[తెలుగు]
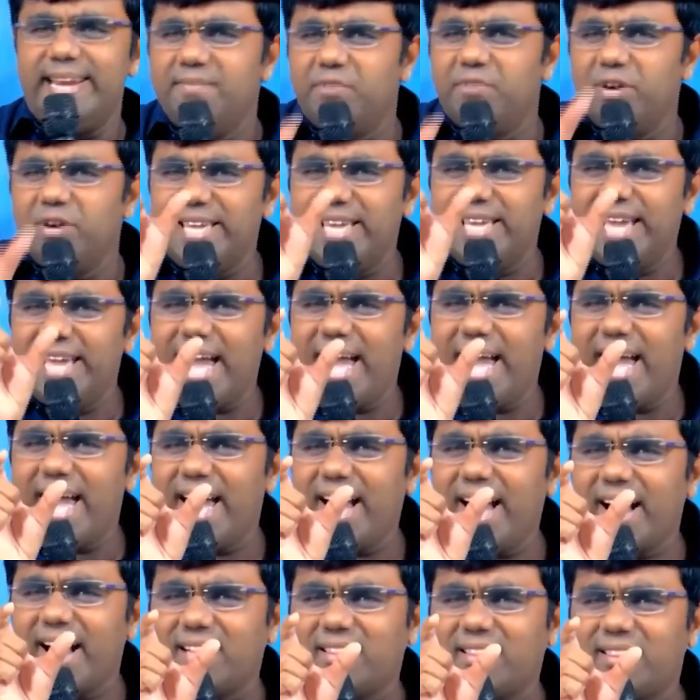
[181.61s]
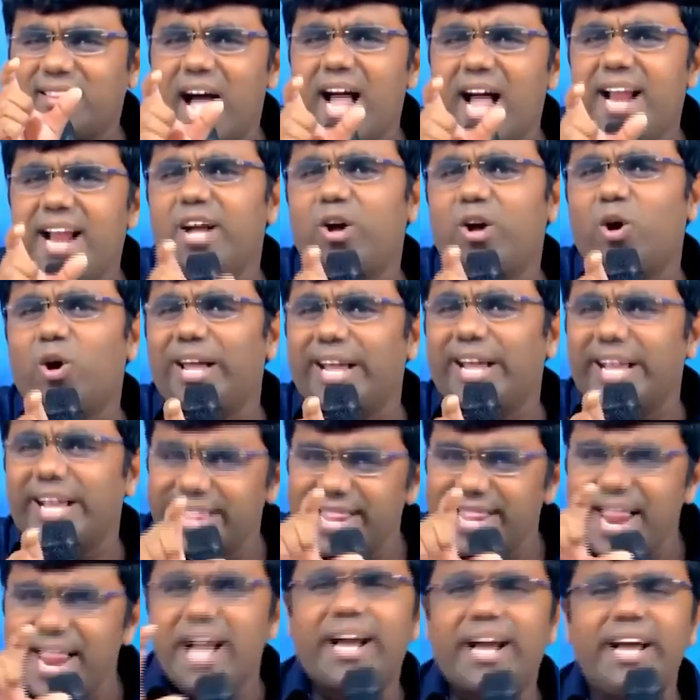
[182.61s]
నీవు ఏ దాని
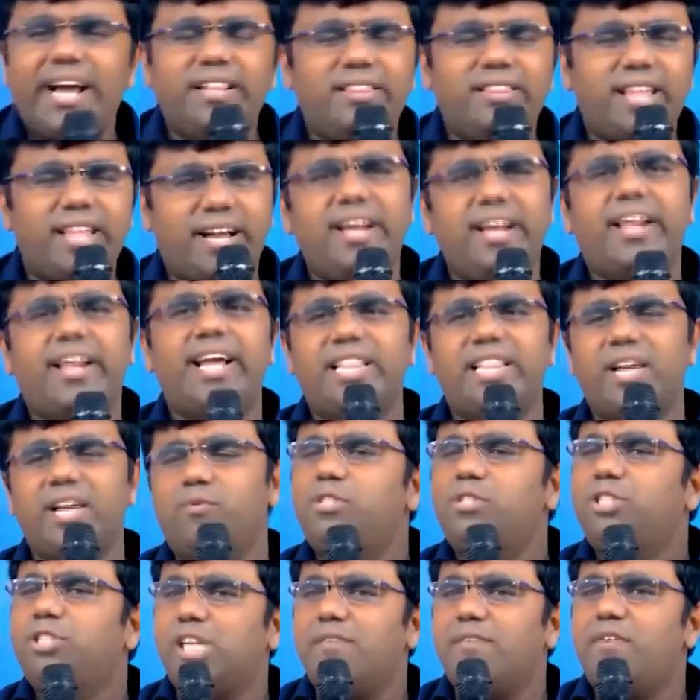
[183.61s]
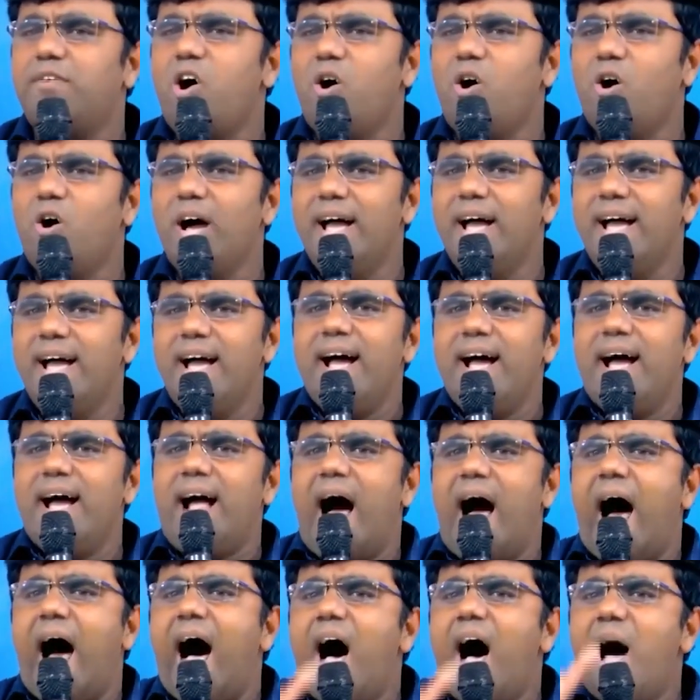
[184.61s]
కొరకైతే నాకు దగ్గరికైతే వచ్చావో
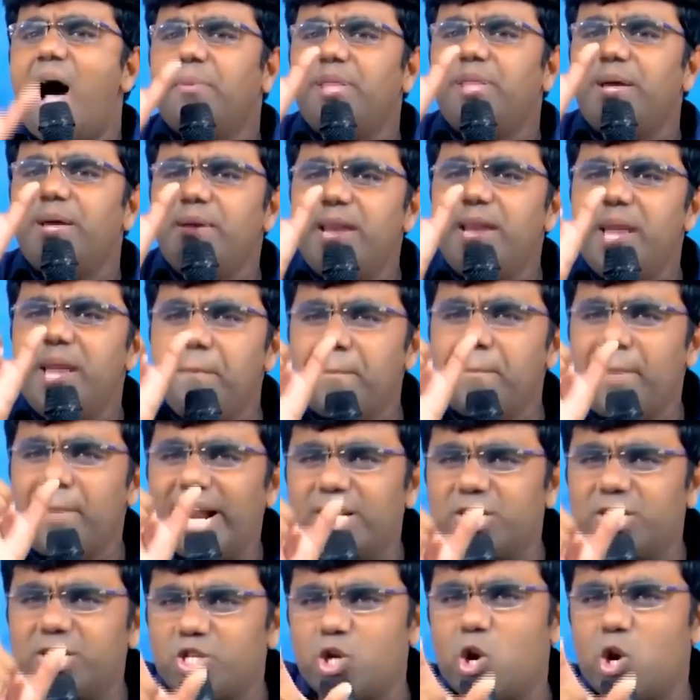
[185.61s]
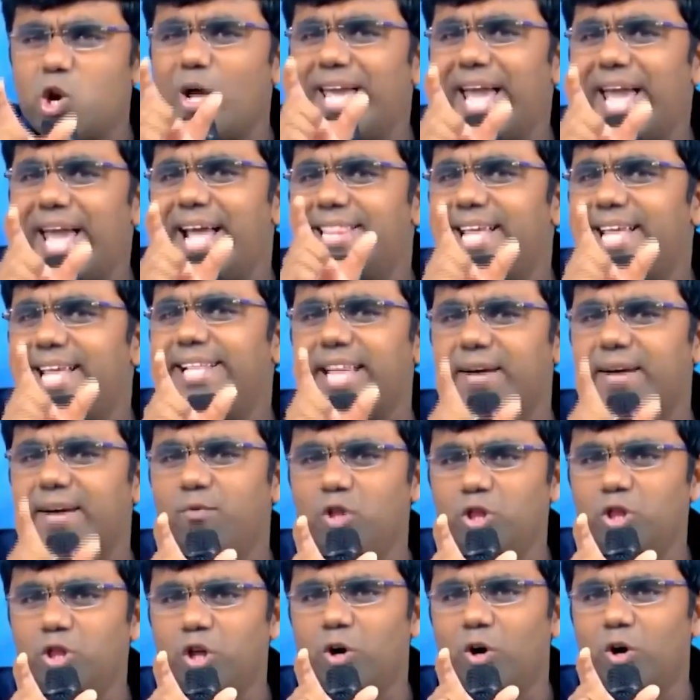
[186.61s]
అది నీ మనస్సులో ఏదైతే
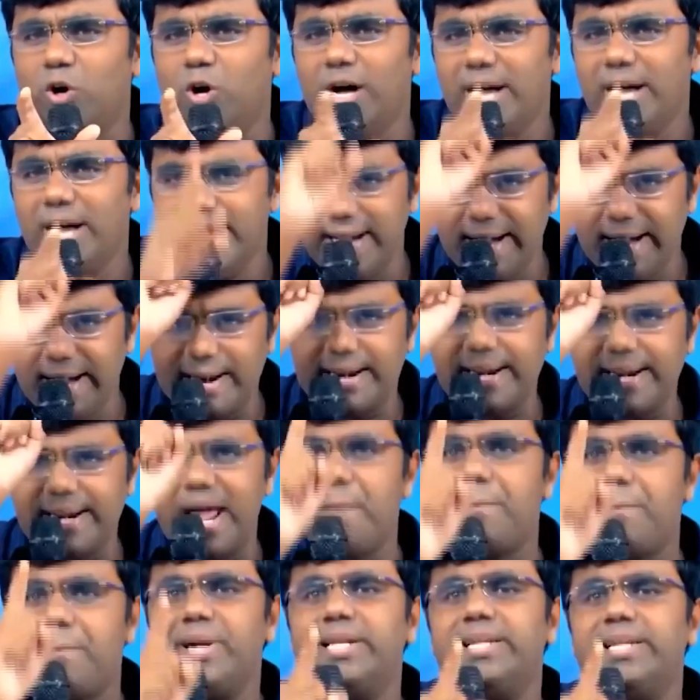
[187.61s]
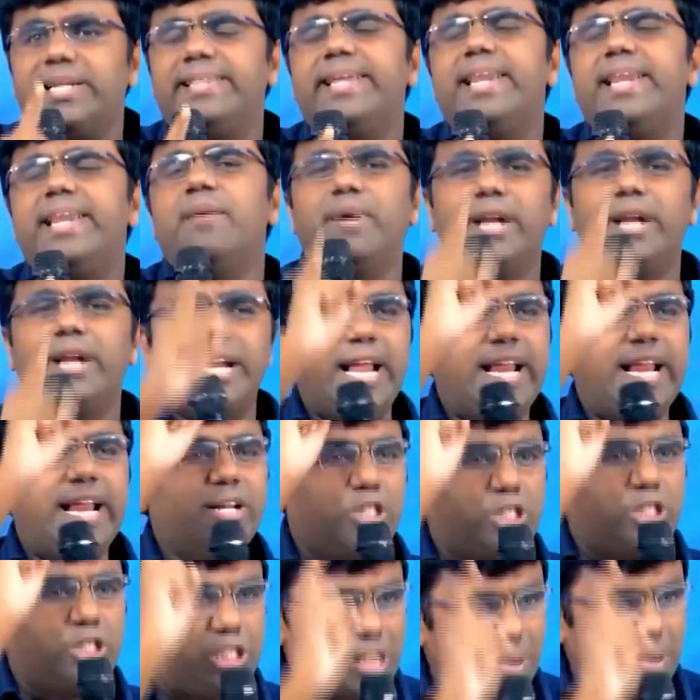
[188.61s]
ఉందో రేపటి దినమున
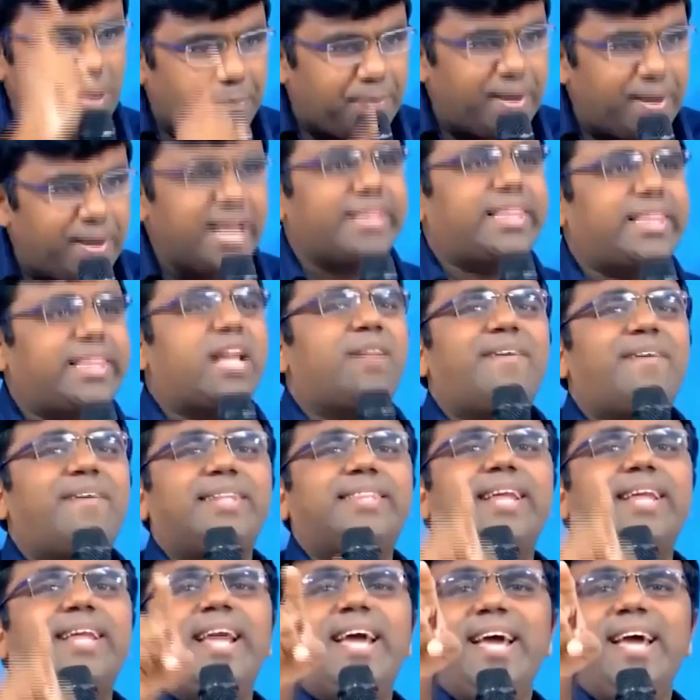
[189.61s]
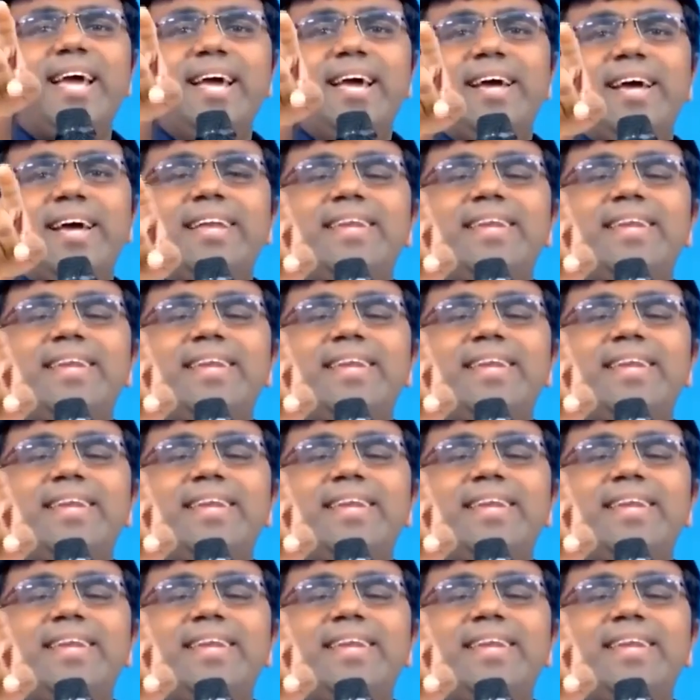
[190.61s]
నేను చెప్పిన తర్వాతనే